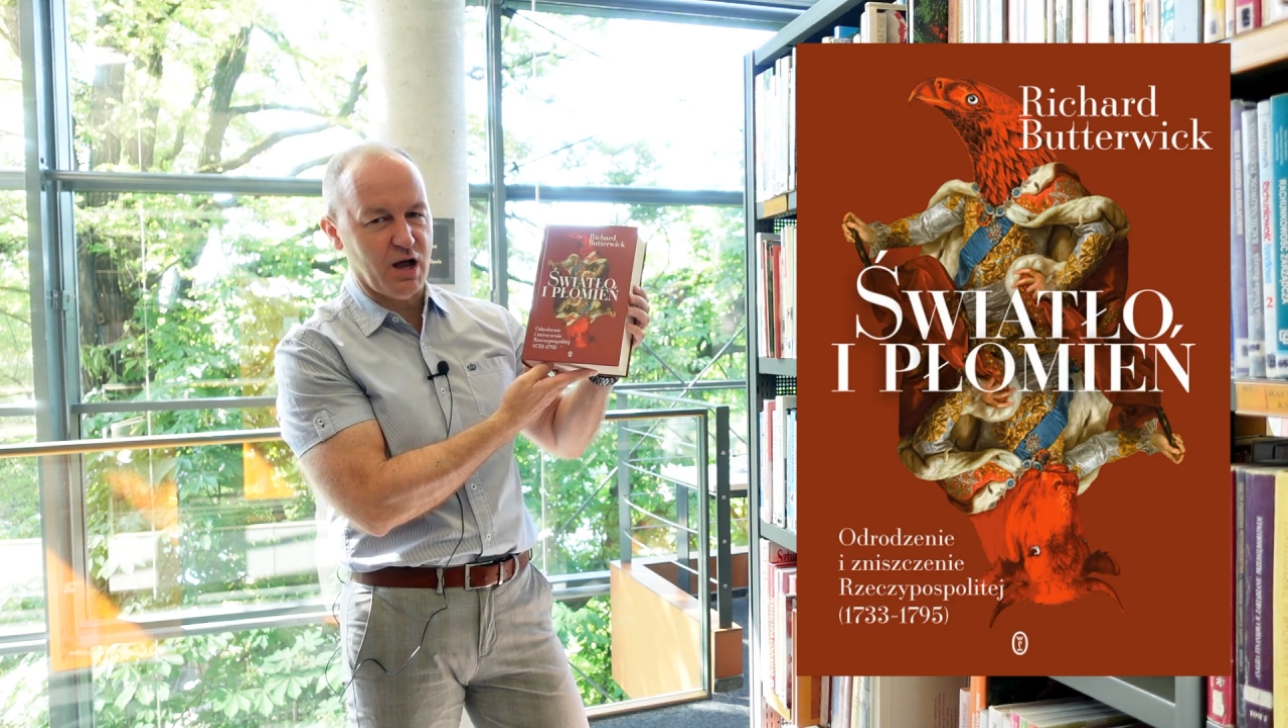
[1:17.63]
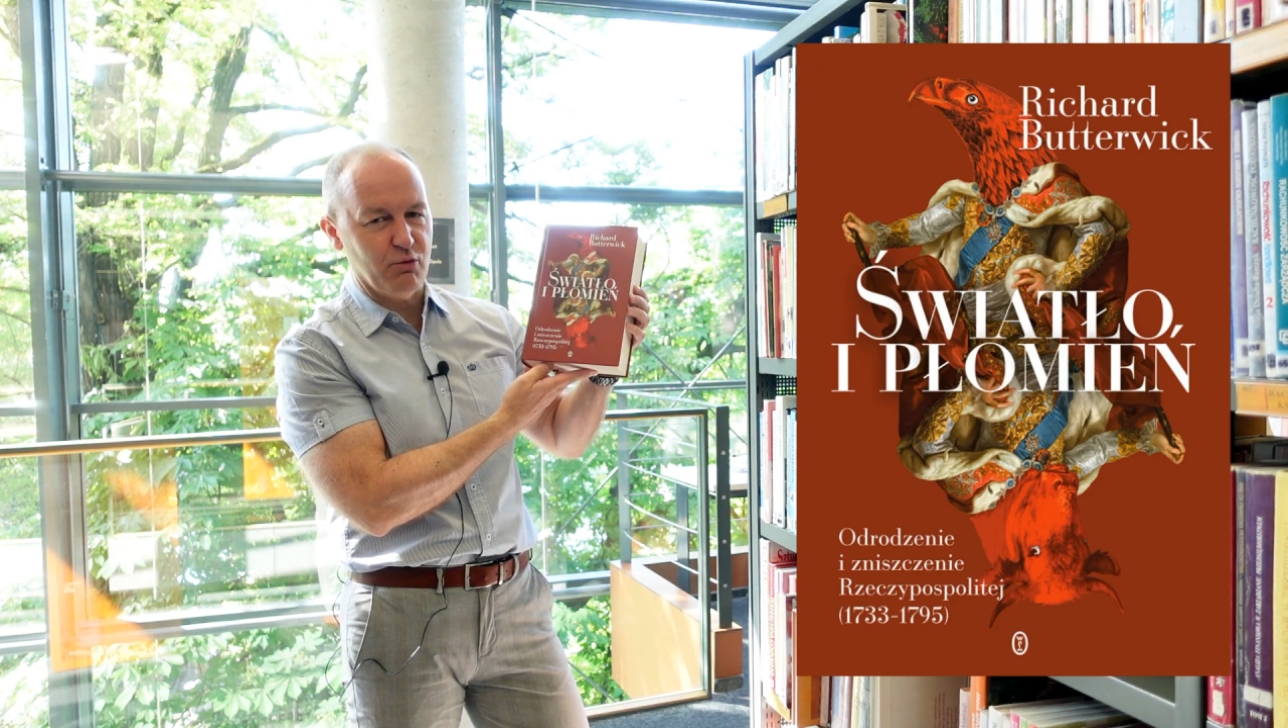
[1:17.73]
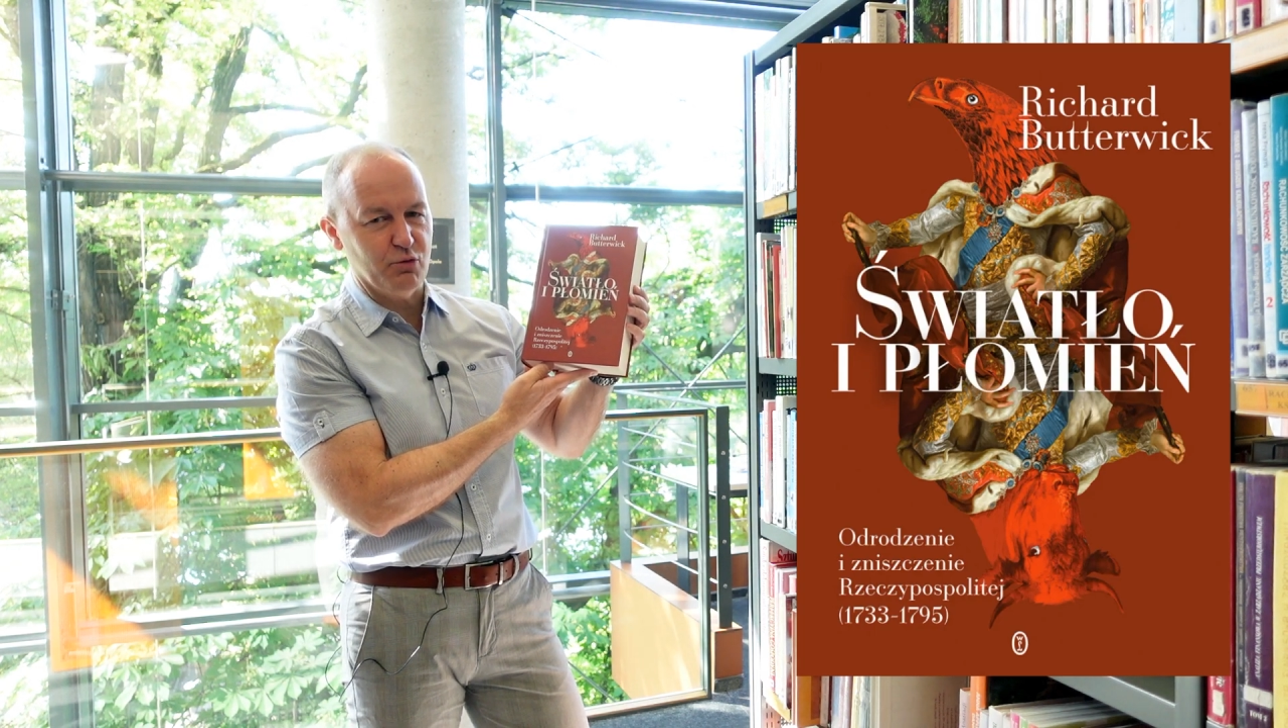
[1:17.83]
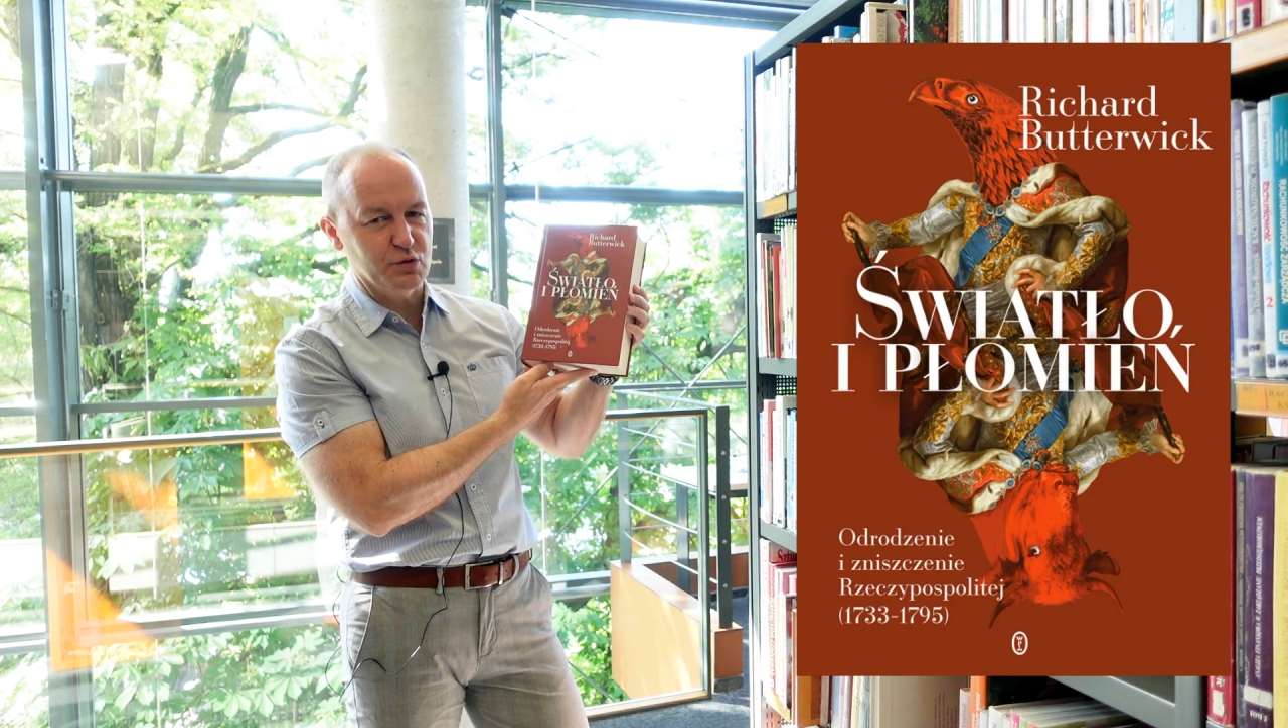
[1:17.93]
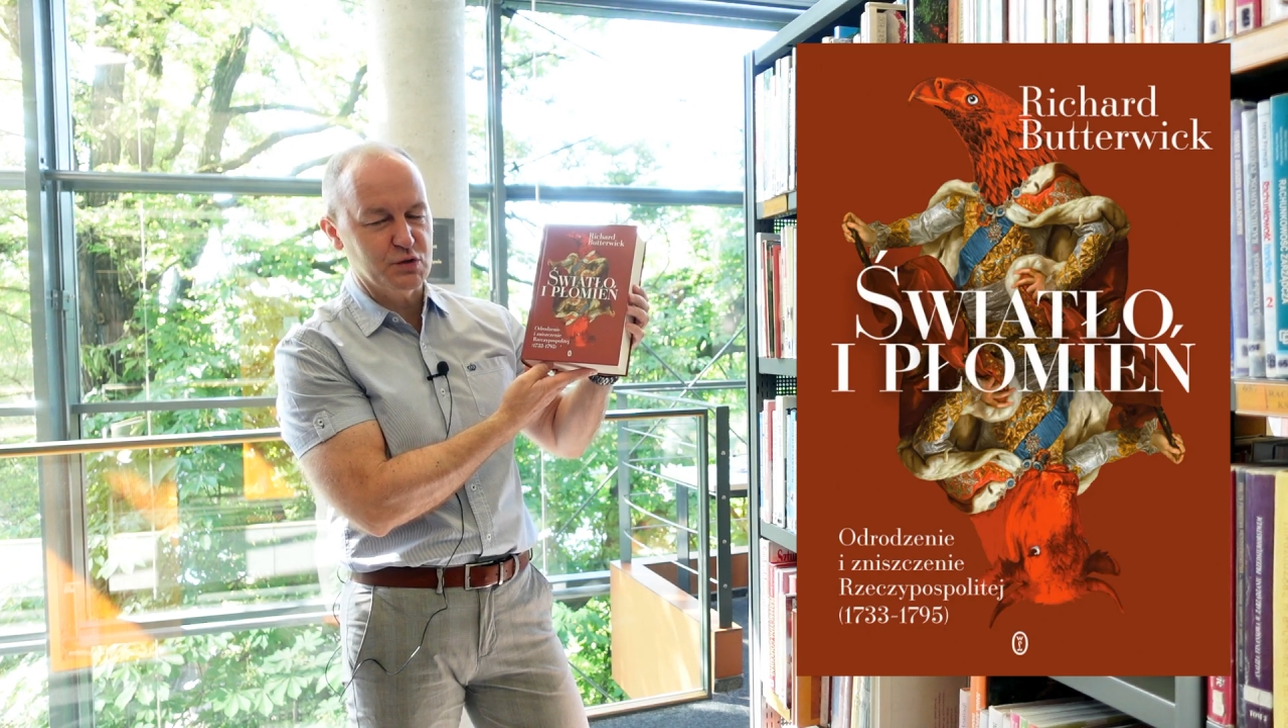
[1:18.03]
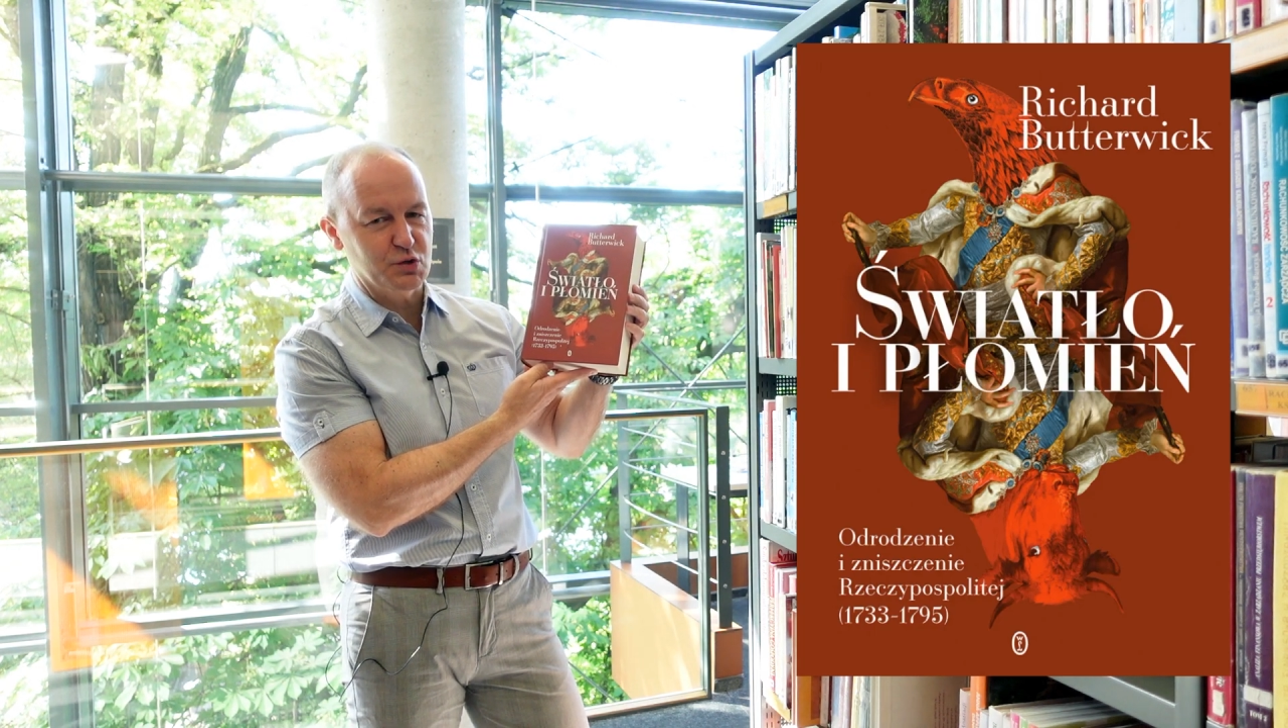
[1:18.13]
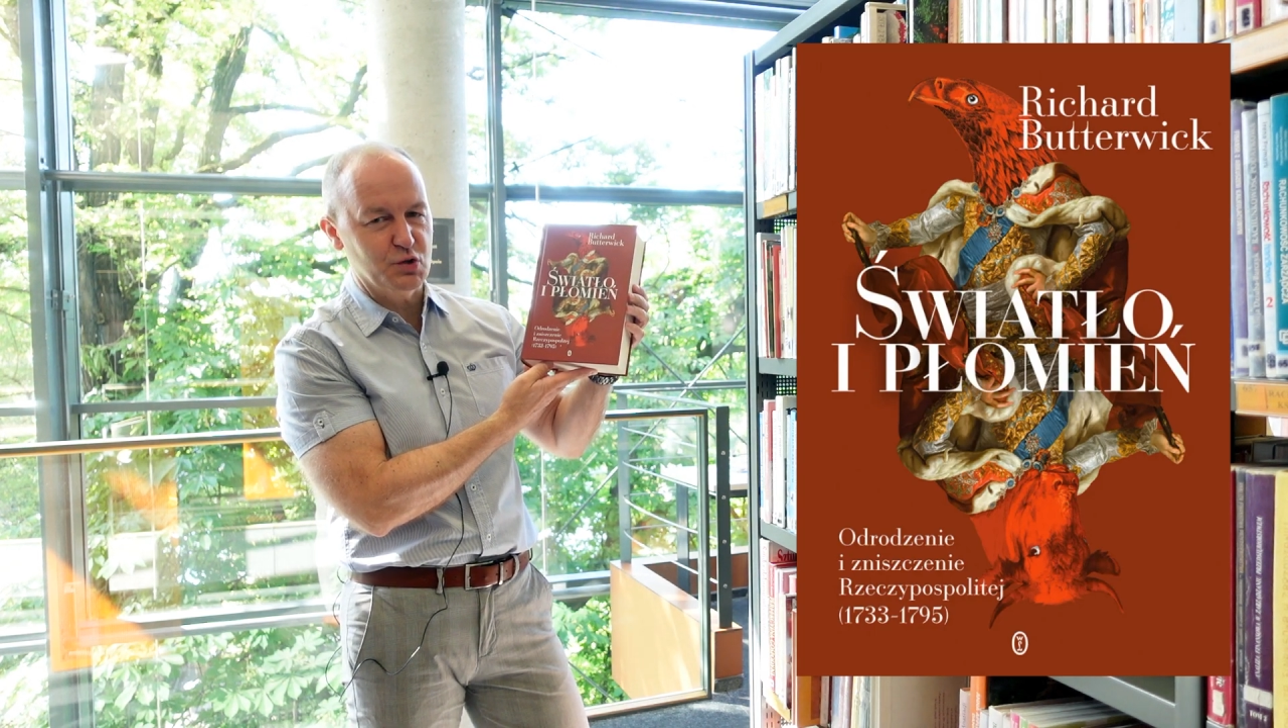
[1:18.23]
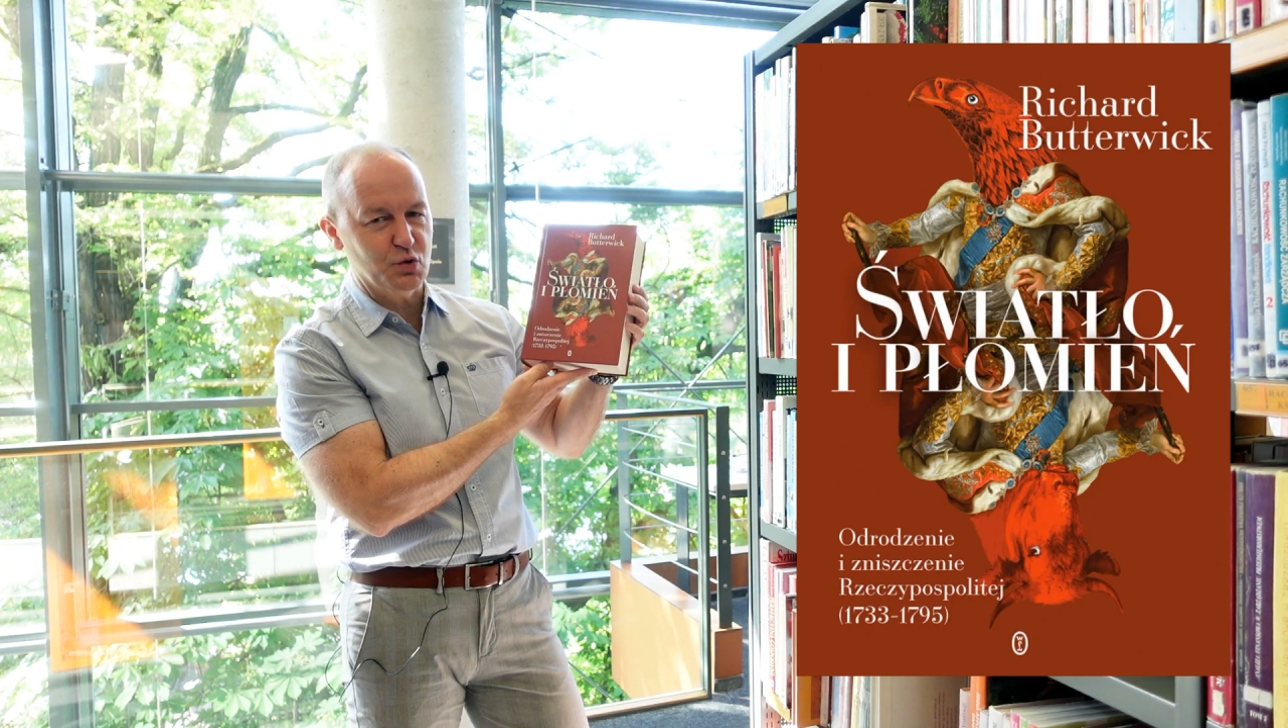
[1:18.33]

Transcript: August